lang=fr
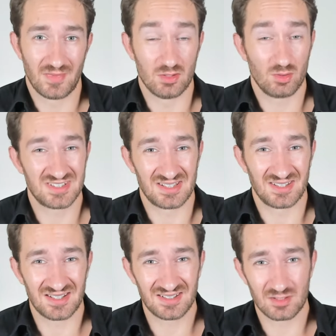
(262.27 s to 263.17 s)
Et donc c'est
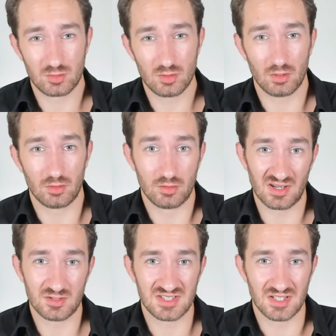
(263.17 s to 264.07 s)
très très dur de
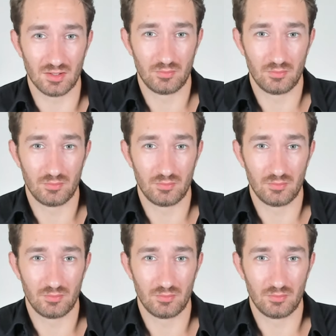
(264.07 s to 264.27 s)
réussir.